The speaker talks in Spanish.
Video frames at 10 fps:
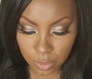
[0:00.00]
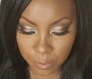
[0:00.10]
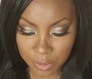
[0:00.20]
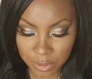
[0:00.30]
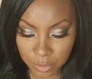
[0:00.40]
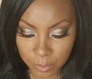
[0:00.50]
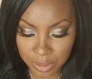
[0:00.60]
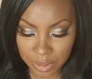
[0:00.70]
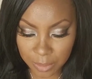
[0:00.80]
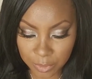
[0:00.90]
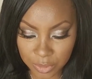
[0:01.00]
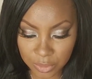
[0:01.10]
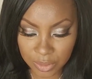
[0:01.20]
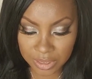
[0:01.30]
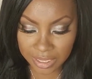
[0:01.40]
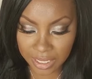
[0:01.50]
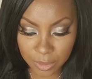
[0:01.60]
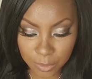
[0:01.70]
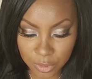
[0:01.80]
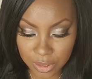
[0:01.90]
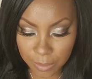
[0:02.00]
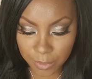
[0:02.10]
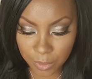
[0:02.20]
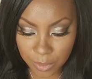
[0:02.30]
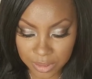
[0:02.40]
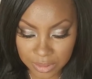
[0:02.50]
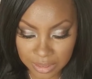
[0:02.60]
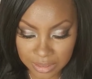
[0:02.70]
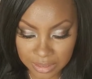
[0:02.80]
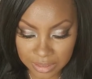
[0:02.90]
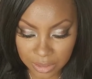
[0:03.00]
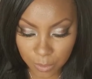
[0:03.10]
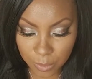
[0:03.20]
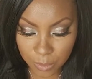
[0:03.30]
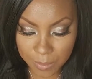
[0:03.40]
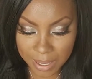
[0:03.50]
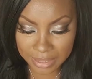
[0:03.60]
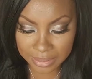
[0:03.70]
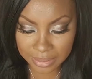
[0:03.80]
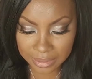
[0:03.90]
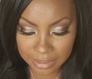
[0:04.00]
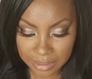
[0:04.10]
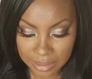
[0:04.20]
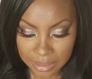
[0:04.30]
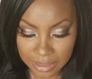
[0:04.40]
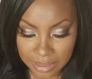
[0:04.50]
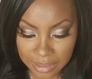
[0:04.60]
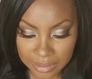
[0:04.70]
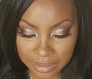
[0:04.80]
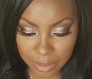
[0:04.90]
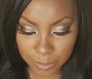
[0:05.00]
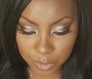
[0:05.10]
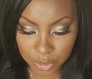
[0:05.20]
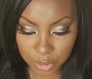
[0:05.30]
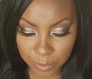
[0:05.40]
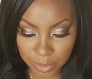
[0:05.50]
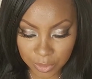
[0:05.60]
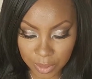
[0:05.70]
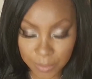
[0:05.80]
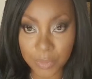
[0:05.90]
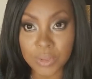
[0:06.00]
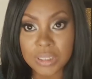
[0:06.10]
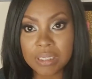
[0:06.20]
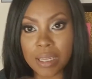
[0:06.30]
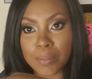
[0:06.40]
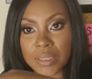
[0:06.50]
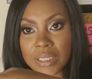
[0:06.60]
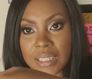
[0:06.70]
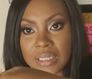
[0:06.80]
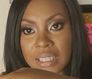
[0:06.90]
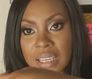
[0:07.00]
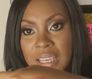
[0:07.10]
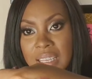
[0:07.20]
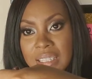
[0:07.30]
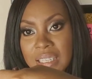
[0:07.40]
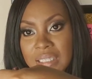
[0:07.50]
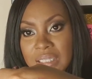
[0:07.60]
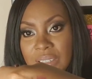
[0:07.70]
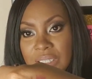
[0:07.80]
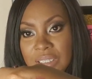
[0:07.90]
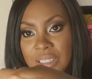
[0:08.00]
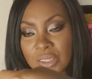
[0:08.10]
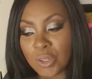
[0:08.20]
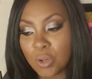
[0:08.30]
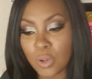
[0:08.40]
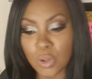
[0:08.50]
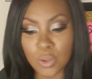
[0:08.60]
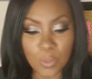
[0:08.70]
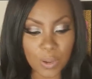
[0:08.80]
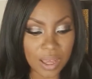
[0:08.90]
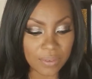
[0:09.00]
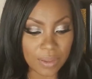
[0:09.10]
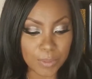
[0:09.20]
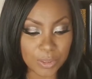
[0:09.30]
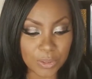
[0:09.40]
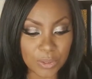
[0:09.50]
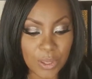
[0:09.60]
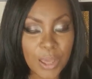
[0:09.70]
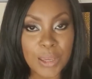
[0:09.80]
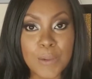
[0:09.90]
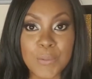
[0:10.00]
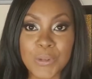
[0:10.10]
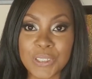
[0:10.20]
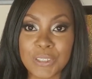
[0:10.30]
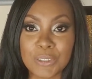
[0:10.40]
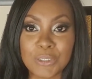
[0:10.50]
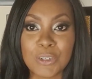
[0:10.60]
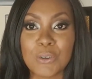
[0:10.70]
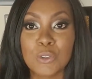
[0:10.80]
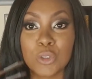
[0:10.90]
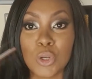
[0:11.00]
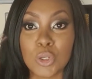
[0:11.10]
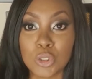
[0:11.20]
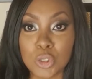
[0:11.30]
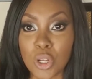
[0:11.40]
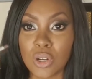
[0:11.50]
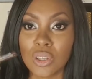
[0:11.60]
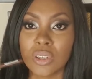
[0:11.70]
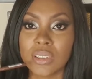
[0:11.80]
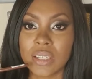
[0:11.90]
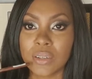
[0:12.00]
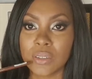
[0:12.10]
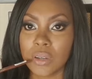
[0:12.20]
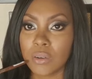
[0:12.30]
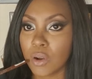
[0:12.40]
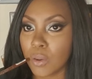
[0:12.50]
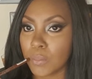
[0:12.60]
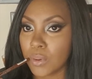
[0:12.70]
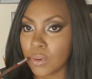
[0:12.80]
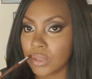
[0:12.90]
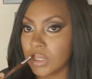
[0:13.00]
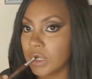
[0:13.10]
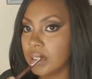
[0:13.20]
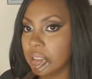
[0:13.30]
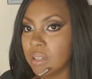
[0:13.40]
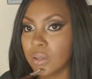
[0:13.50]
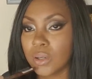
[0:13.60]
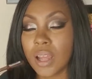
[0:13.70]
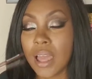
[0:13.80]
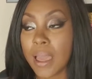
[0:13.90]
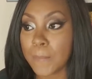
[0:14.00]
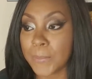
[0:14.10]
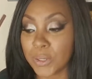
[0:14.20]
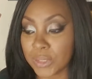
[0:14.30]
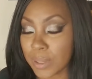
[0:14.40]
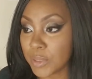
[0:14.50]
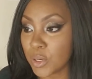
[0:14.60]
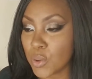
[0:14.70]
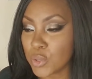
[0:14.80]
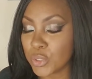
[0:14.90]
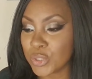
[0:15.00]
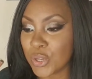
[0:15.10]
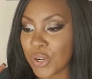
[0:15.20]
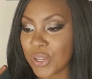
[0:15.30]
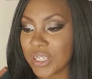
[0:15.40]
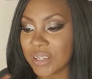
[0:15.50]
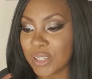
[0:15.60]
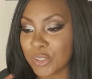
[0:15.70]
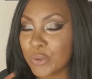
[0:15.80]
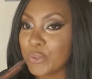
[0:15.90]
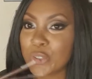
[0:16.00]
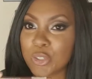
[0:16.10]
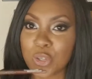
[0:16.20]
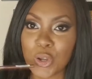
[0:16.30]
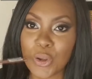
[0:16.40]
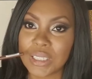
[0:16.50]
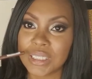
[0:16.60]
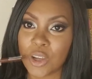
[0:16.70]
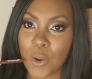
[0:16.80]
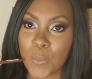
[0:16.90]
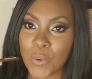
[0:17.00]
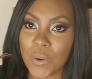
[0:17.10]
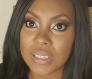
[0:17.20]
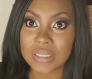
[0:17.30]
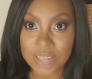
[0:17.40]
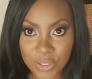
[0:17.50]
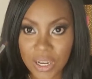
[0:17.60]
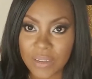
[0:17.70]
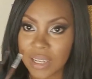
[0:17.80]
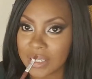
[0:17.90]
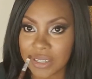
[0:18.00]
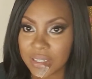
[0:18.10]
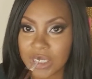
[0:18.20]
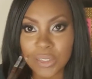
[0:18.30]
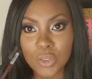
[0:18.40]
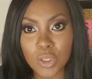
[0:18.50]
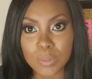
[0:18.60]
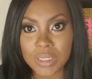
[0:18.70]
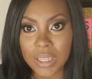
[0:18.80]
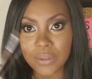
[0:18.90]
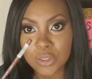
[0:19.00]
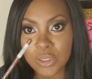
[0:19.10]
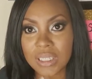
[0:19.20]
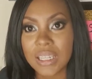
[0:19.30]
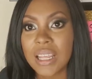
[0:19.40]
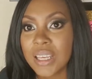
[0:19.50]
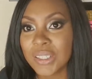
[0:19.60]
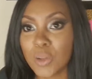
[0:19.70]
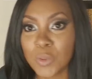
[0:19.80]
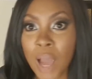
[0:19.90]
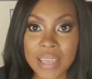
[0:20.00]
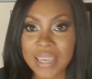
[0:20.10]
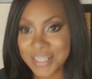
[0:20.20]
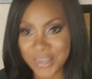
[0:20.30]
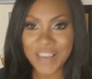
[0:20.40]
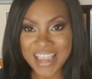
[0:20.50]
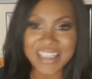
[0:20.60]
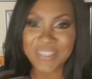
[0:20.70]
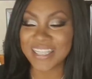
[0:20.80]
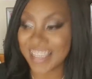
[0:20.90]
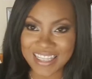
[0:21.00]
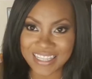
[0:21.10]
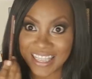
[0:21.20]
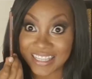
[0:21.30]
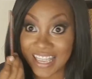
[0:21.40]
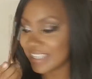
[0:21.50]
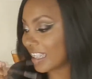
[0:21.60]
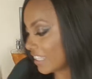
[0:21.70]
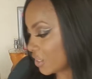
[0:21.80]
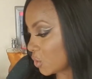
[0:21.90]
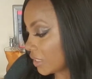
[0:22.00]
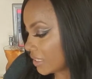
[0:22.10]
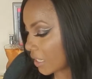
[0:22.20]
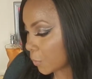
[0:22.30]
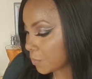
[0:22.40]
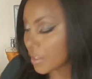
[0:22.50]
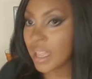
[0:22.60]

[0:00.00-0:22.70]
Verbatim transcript: Súper, súper cremosito. El de Kate Moss tampoco es, es así como mate es cremosito pero tampoco es tan brillante. Y ese viene siendo el color un café precioso, que por cierto yo lo uso solo y ahorita lo llevo como delineador, pero también lo uso solo y cuando lo uso solo, así como estilo labial, que relleno todos mis labios con él, todo el mundo, ay, qué lindo labial y que no sé qué. Y sí, es este el que estoy utilizando.